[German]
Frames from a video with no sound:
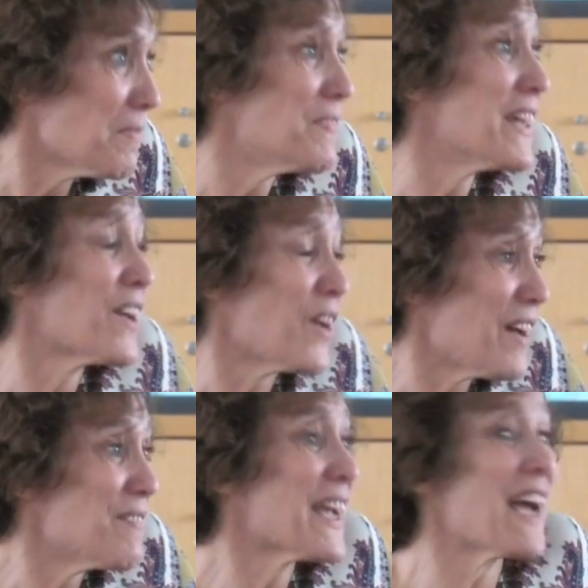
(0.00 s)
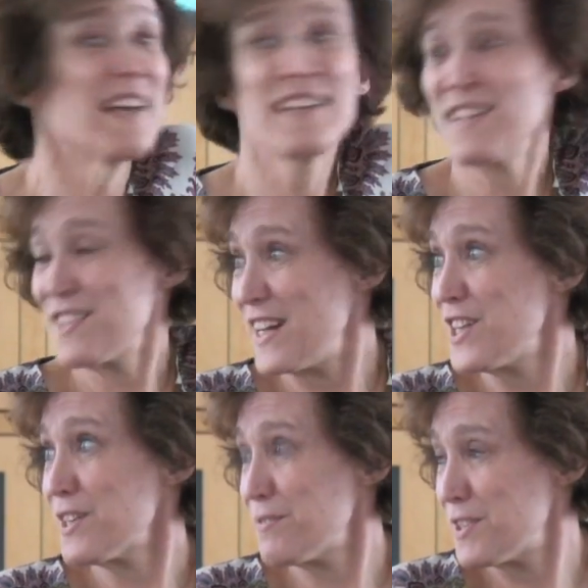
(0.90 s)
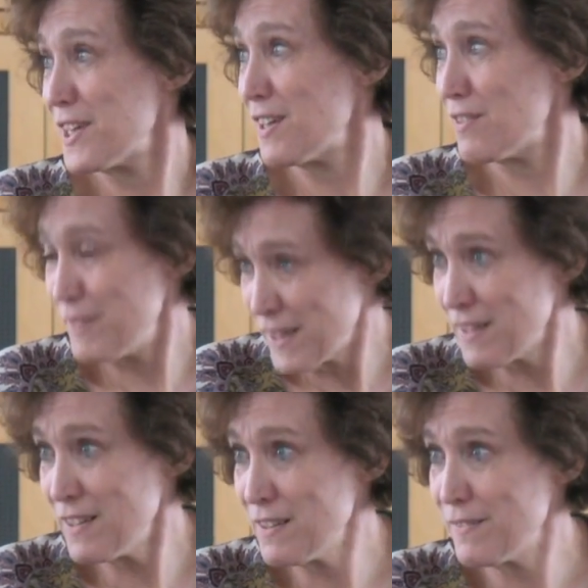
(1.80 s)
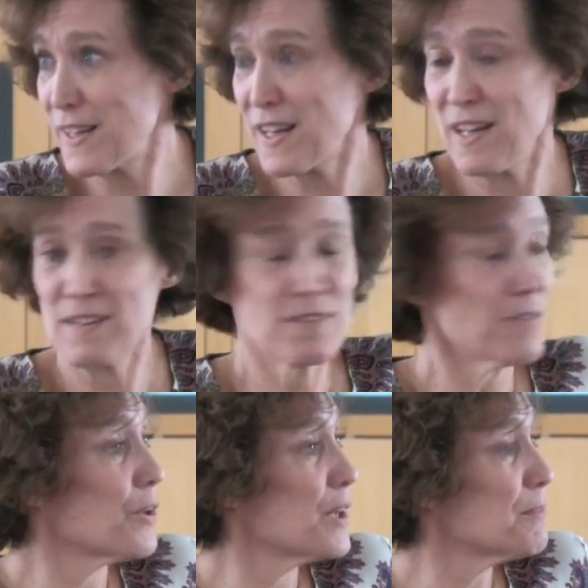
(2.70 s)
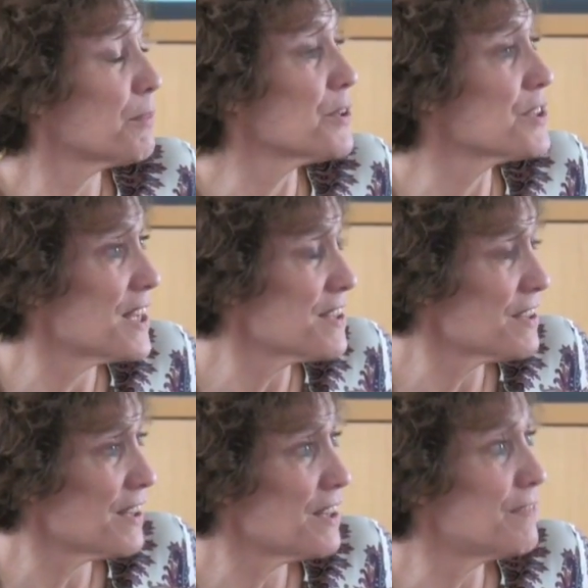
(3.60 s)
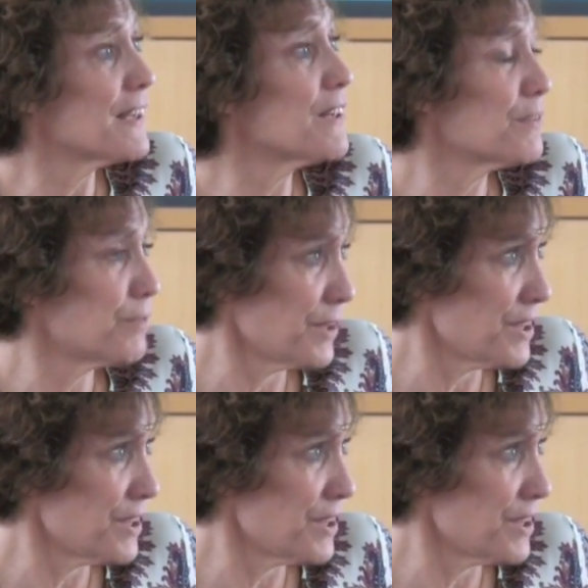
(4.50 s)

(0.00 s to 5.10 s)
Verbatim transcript: Wie, wie kann Gesellschaft sich entwickeln? Wie kann, können Prozesse der Entwicklung von